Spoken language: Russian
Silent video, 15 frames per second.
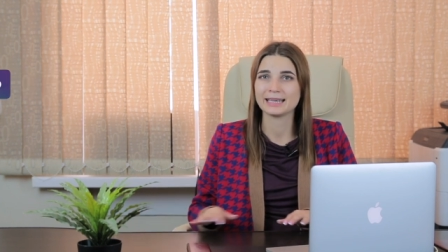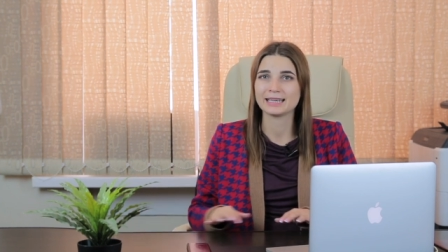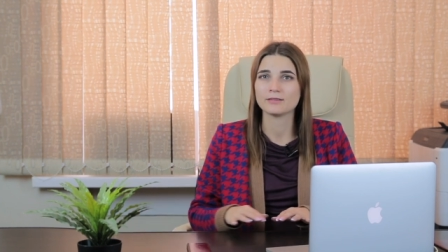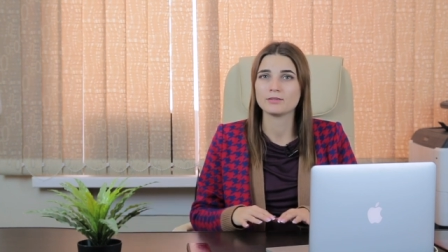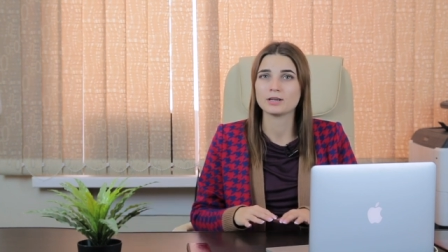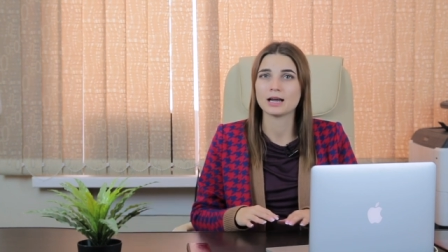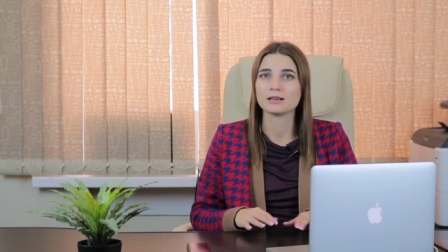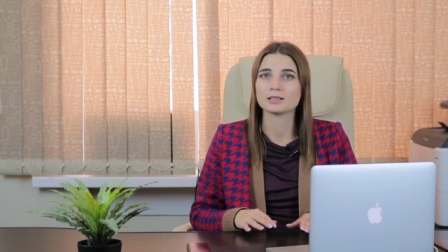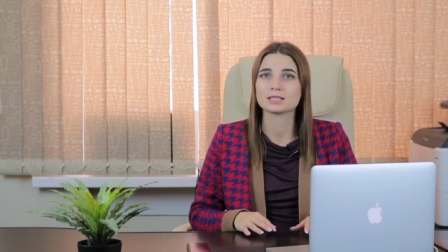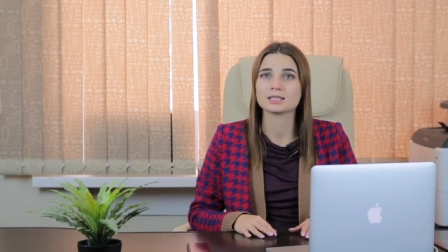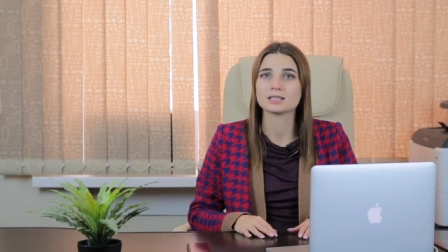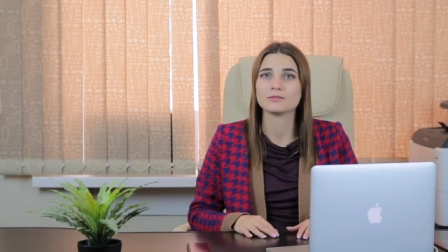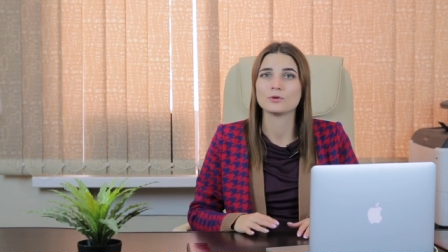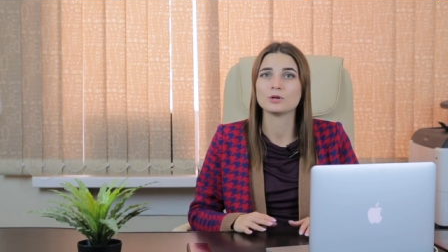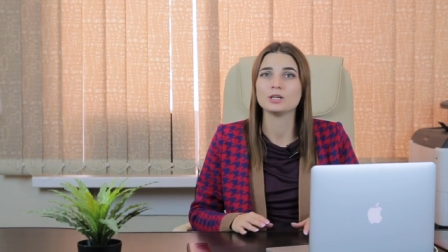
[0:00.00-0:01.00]

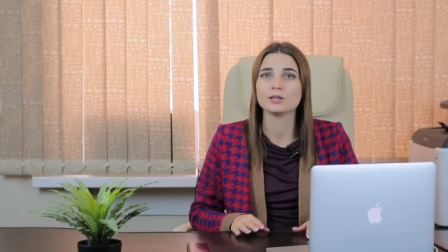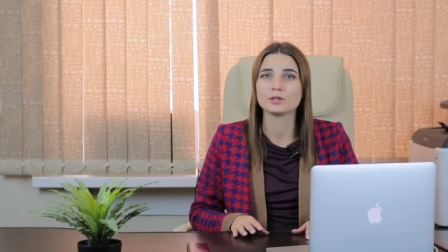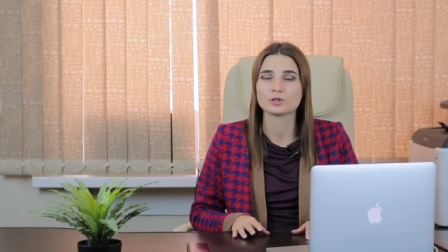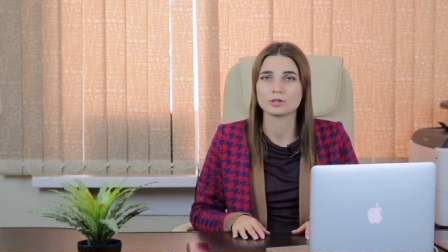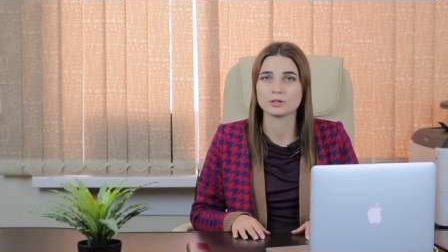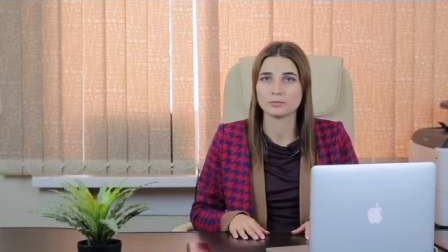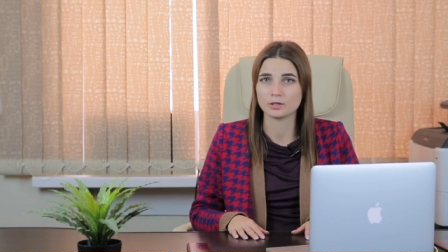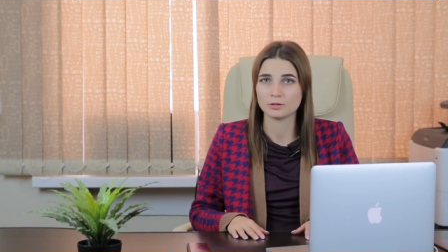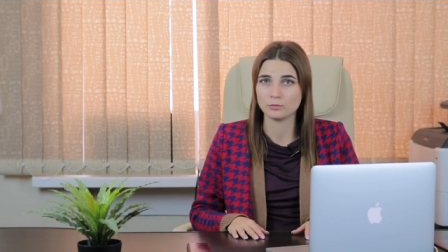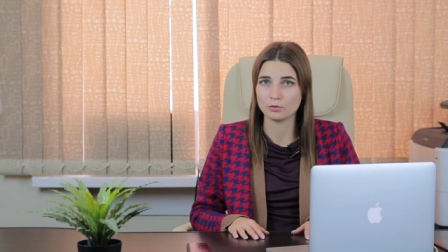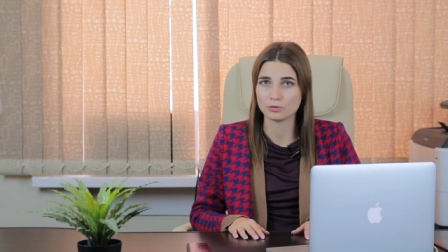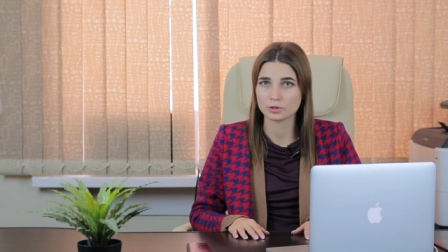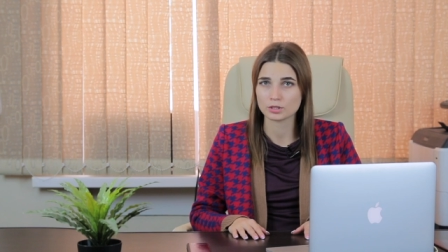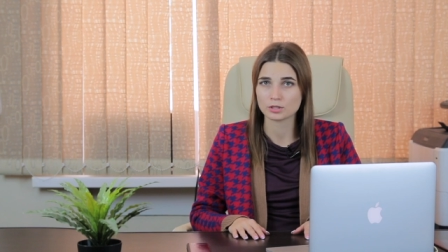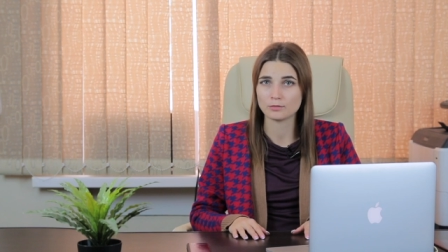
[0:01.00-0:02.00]
является его личным
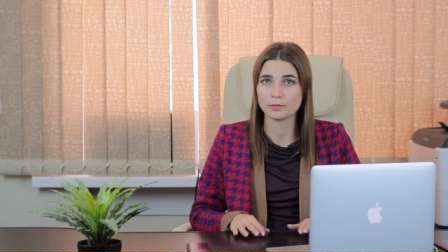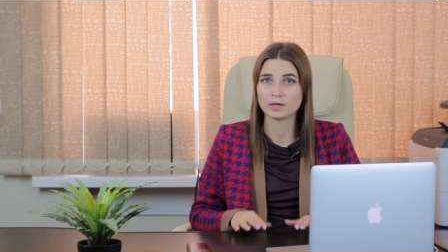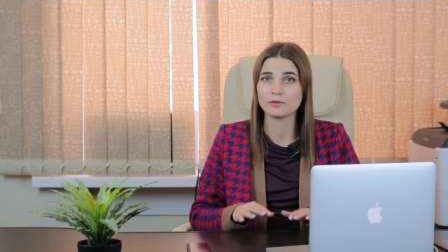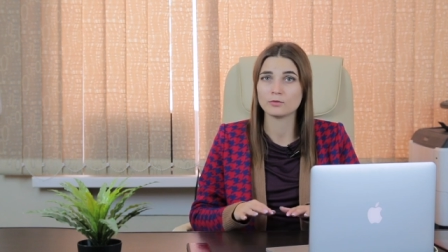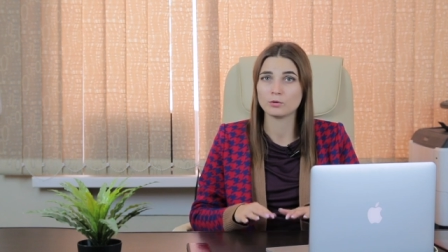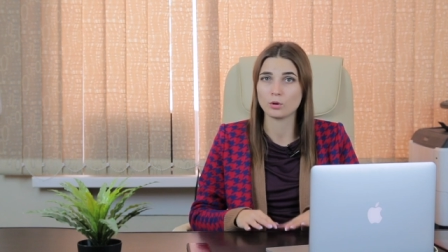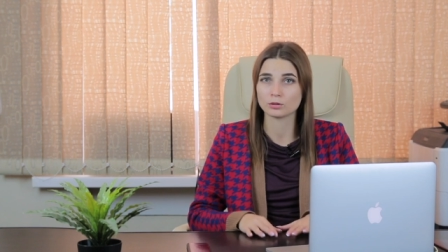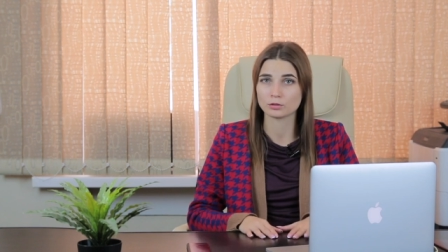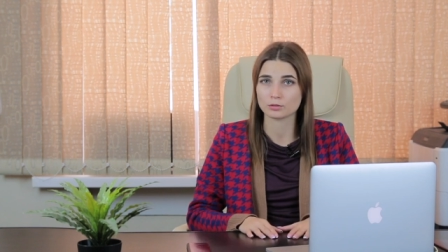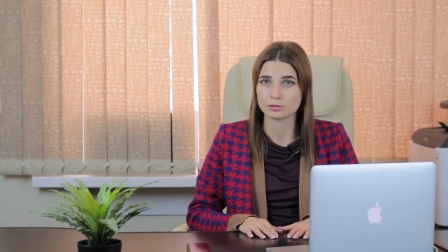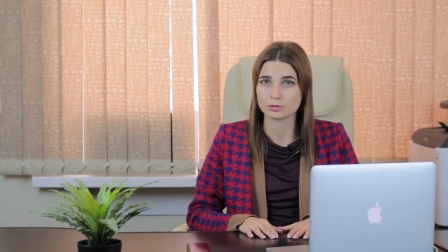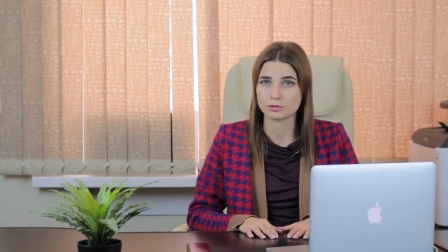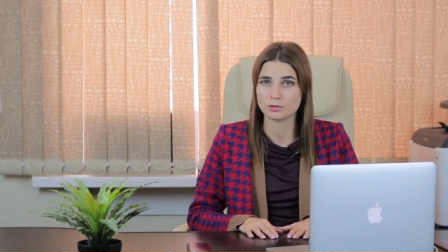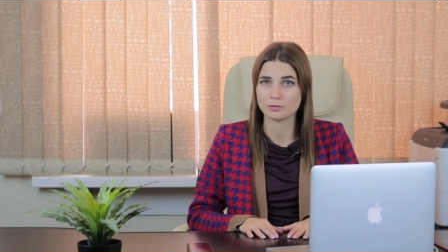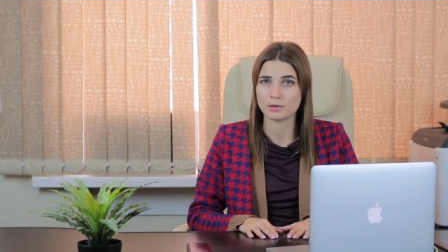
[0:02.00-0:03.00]
имуществом и в
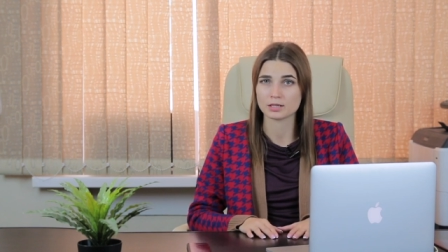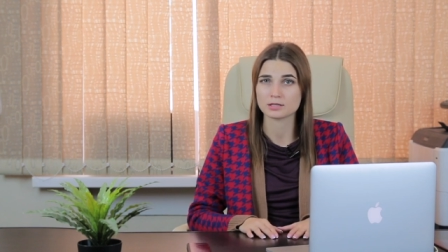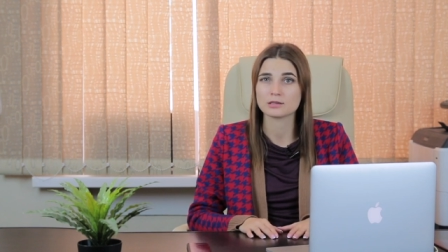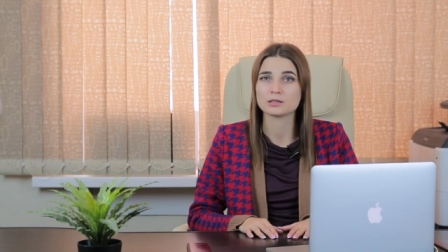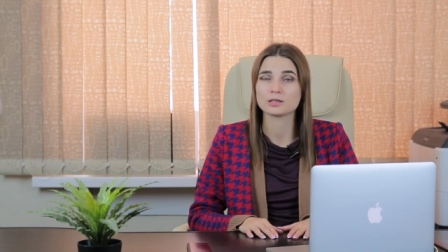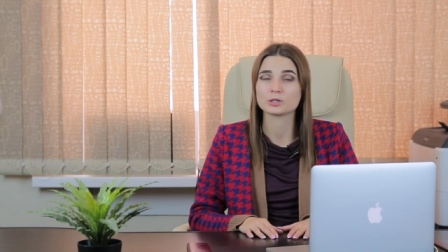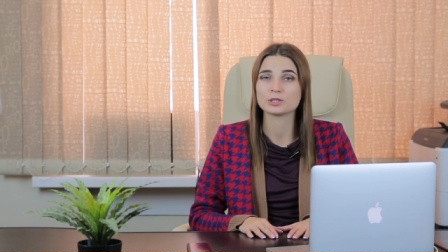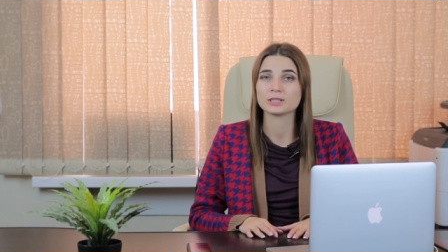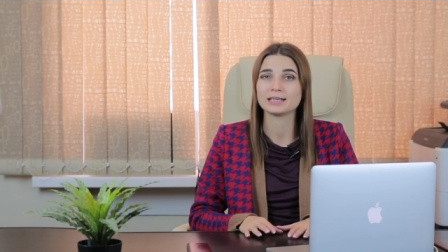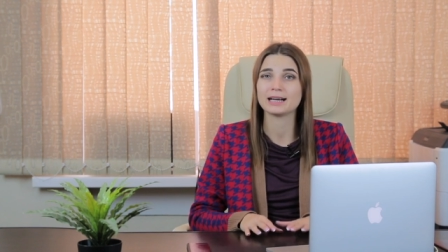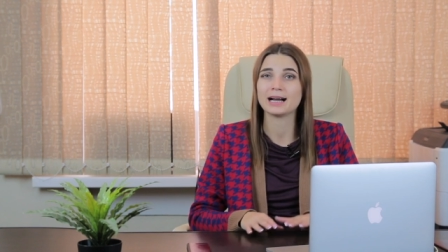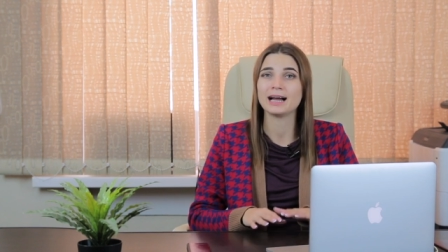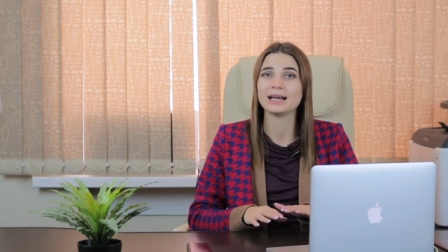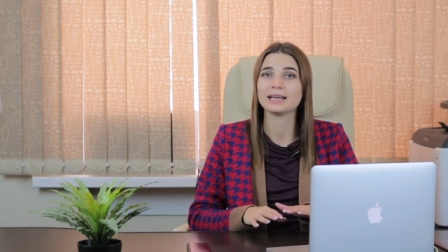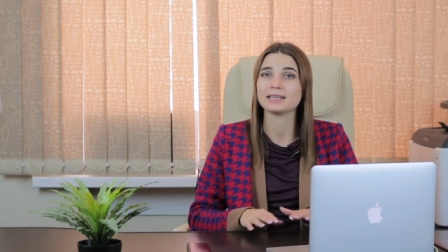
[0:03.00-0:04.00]
конкурсную массу
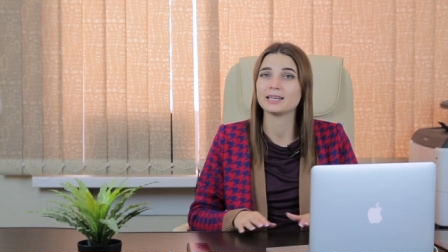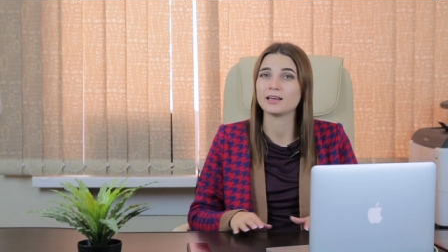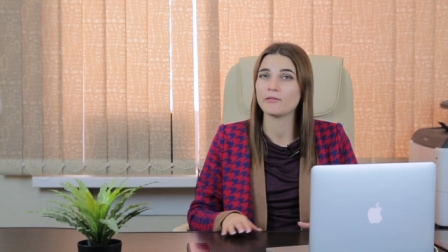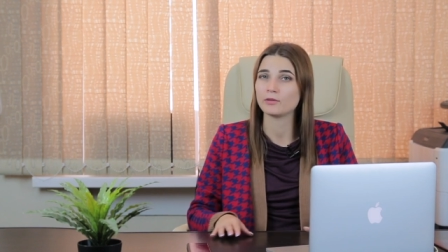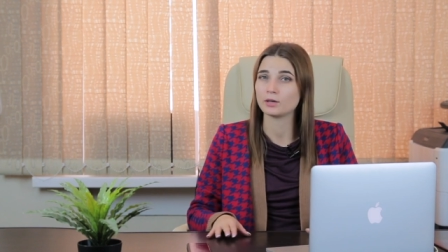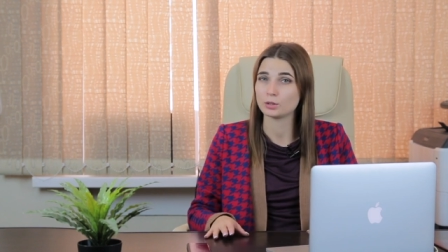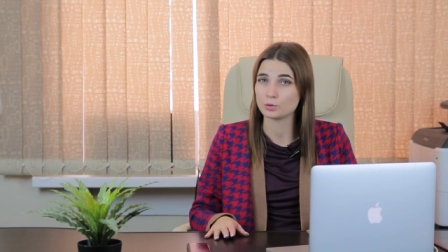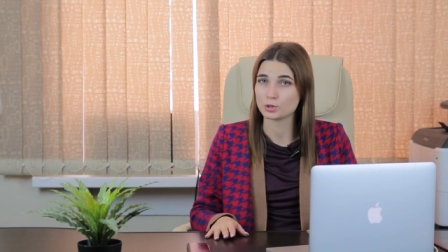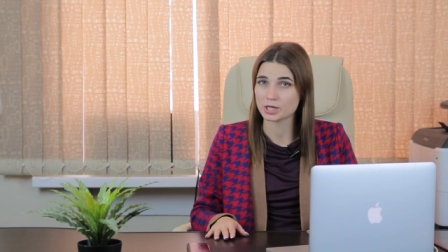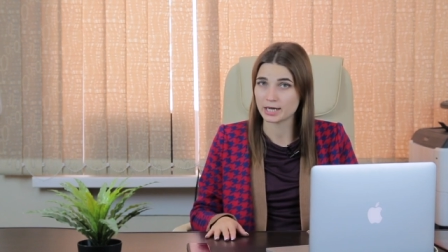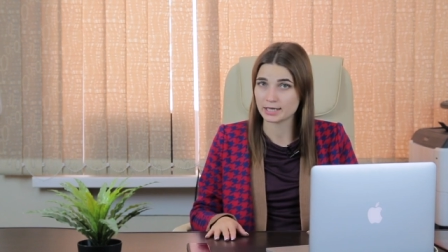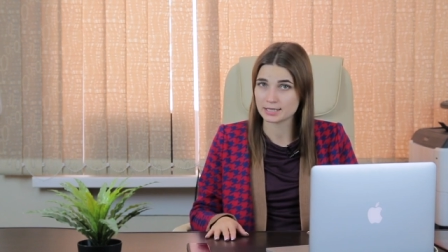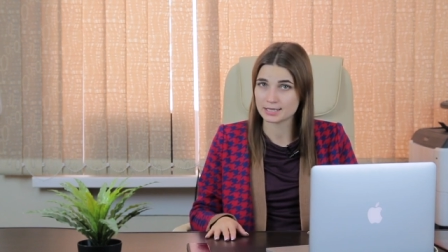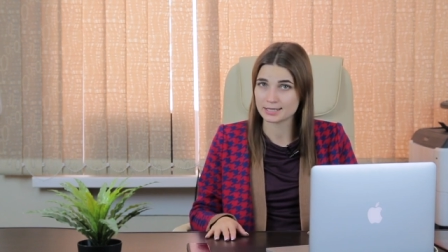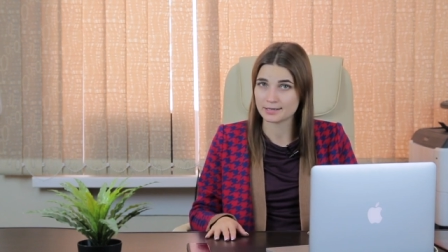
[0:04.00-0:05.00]
должника не
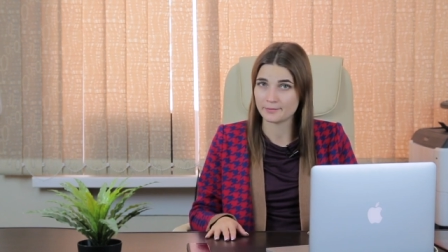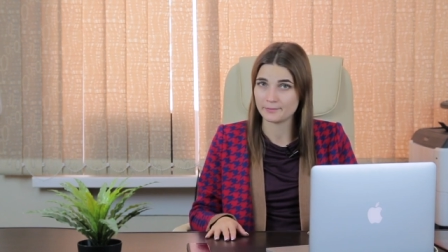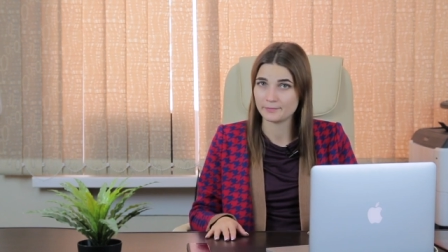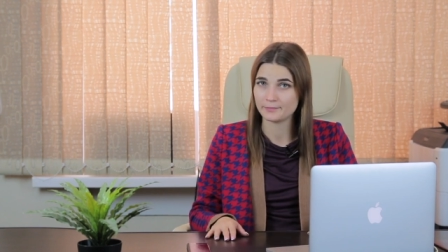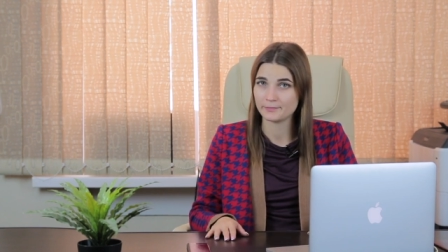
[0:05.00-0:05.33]
включается.